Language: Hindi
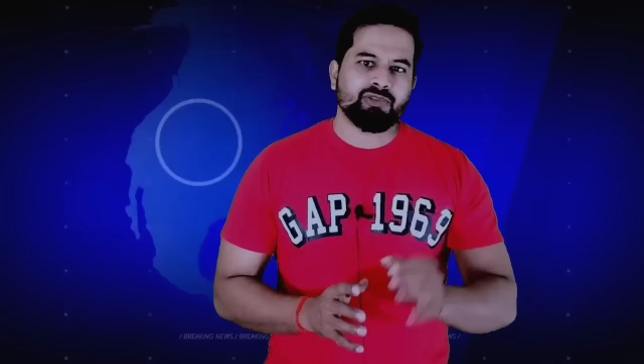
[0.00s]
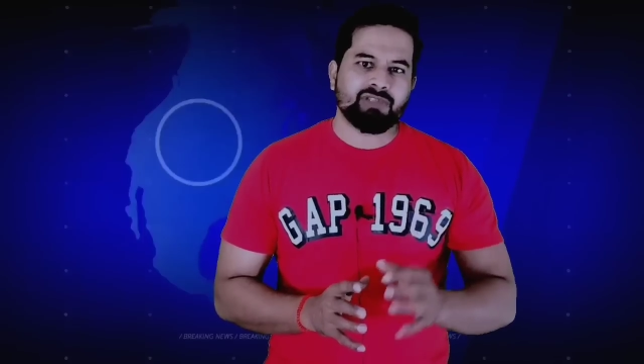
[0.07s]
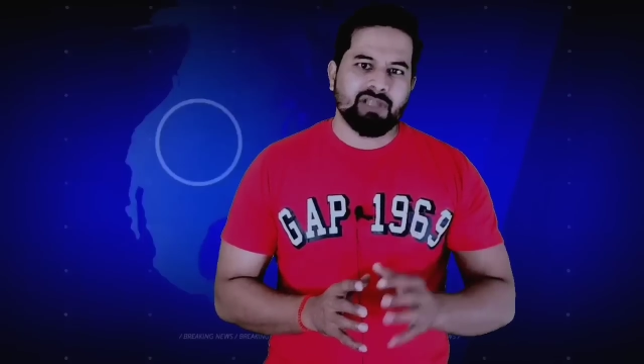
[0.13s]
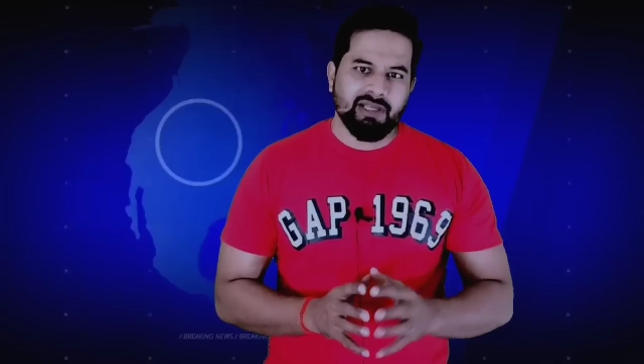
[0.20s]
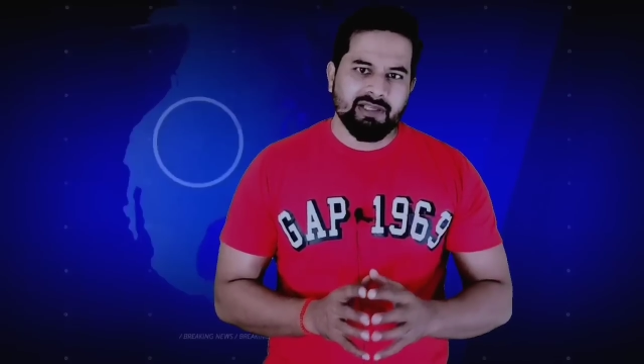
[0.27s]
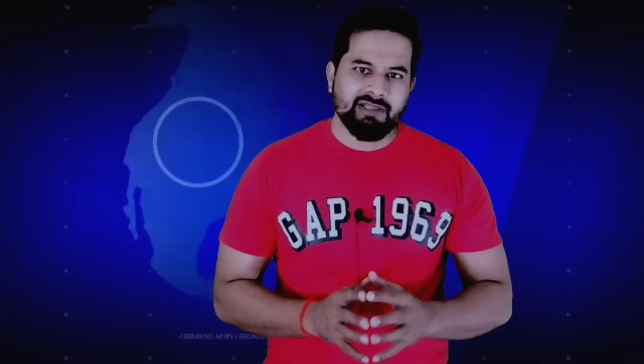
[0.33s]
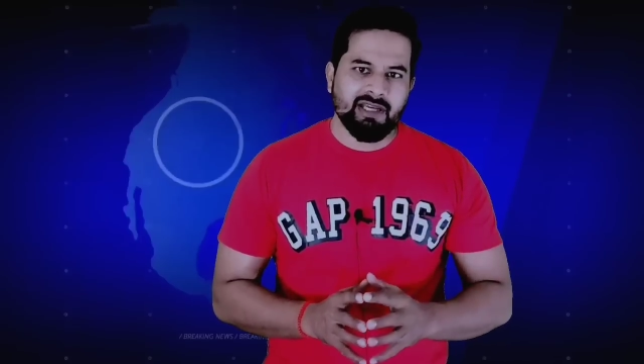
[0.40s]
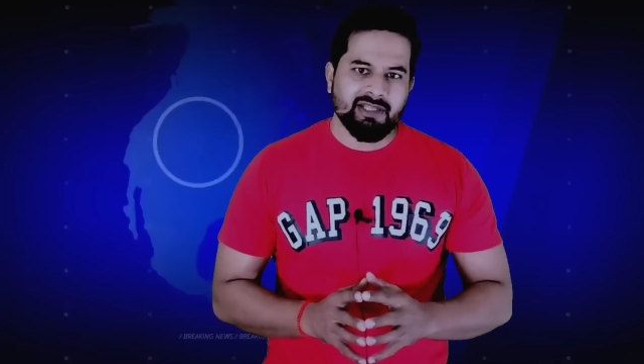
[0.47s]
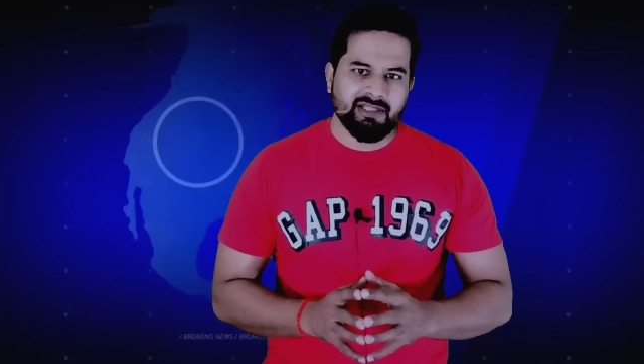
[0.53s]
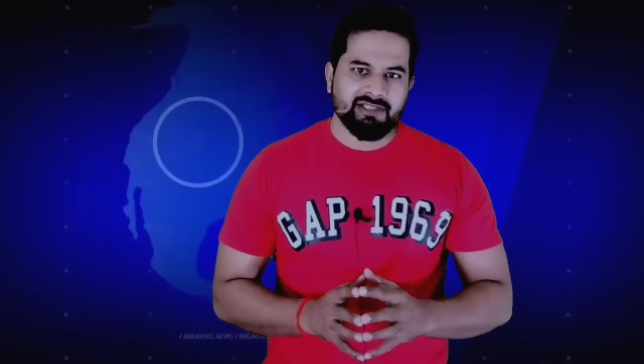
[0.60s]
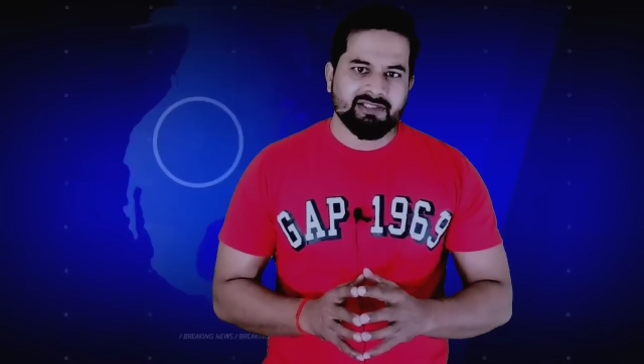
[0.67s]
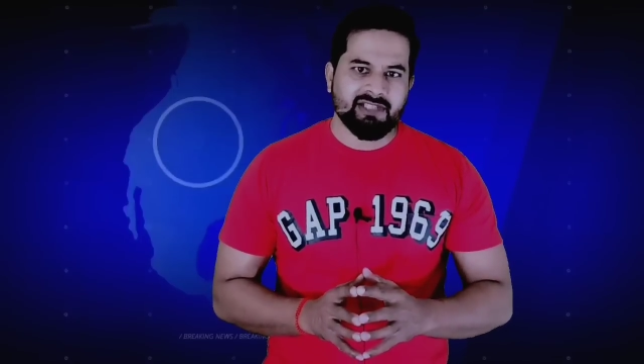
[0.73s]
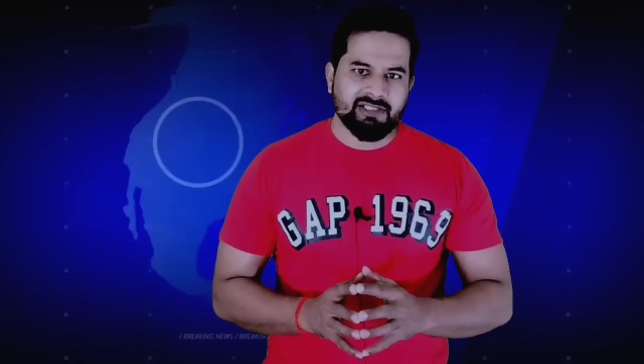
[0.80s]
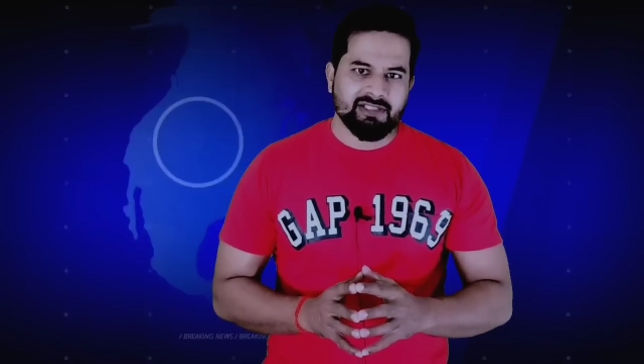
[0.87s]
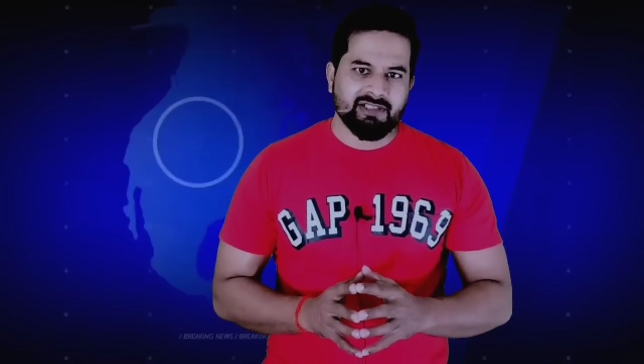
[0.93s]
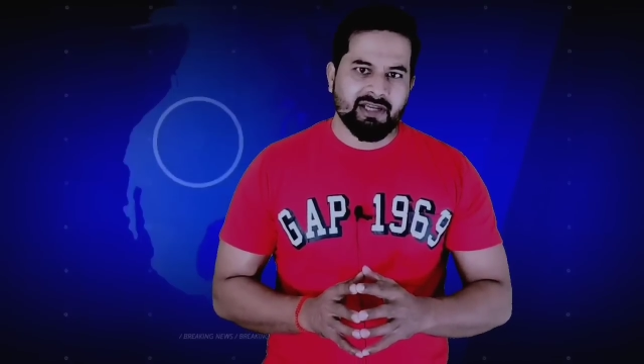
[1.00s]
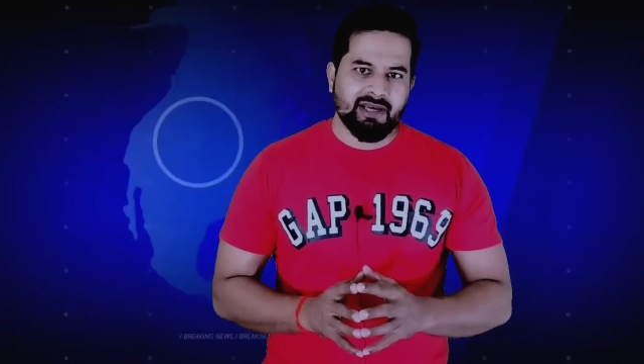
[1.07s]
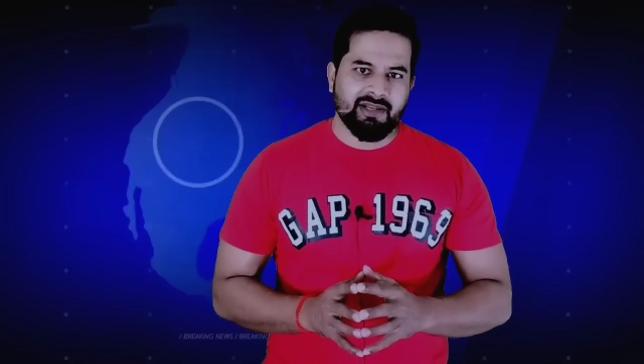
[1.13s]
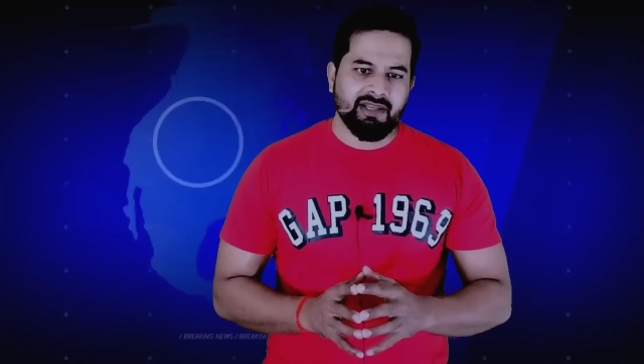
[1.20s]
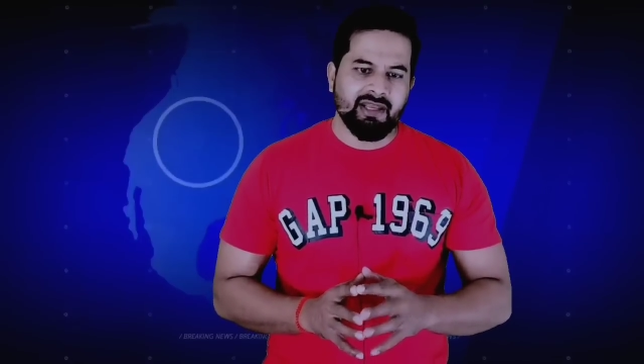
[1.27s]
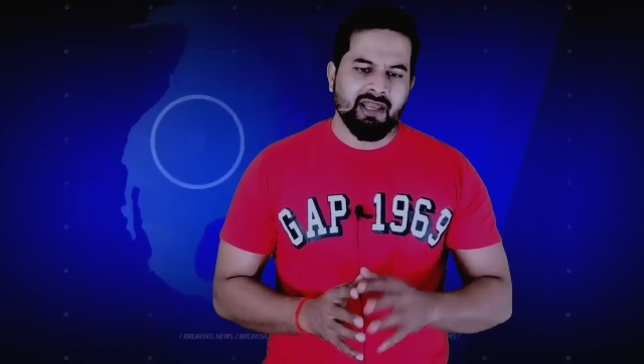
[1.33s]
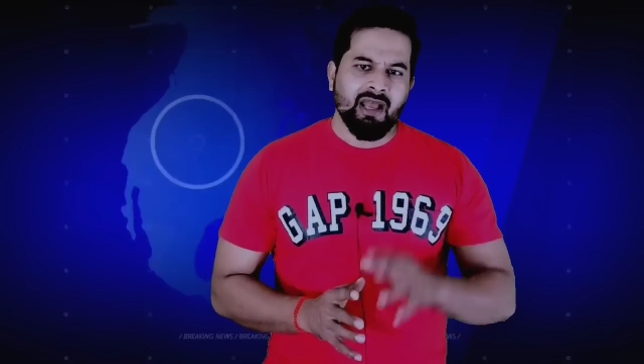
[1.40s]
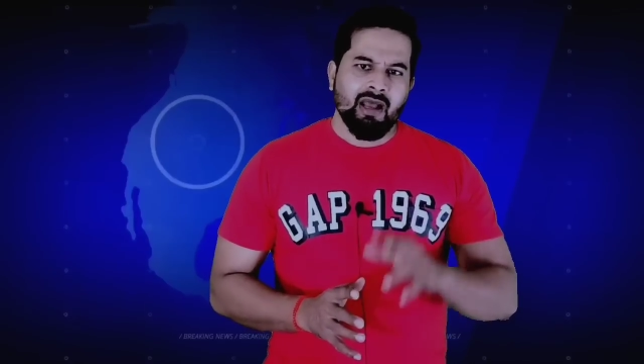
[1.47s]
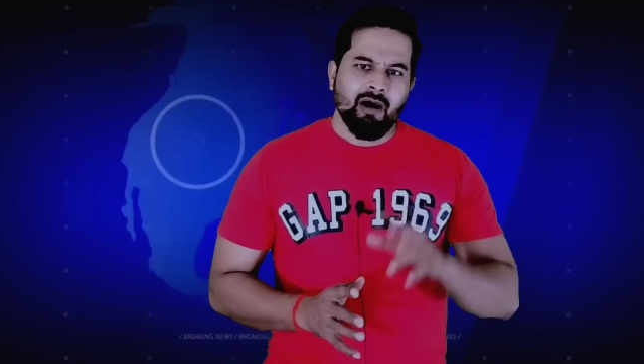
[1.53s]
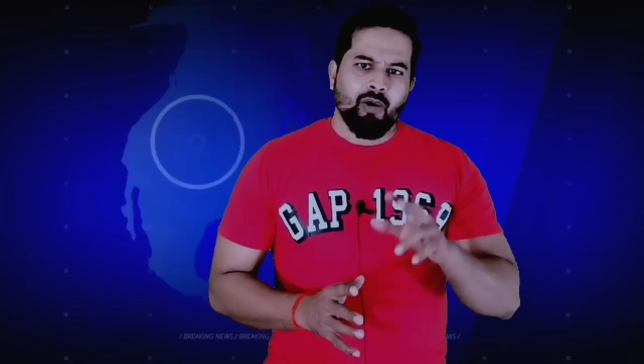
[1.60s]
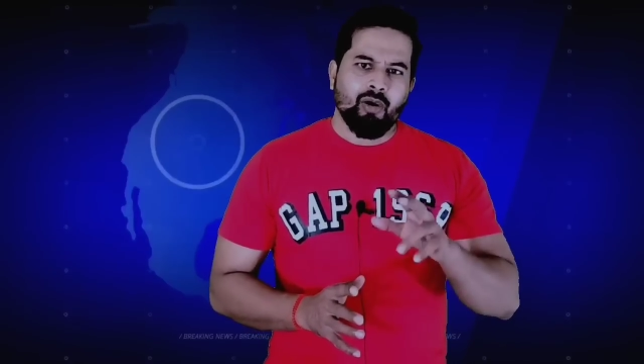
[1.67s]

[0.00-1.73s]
कुछ लिख दिया था साजिद खान ने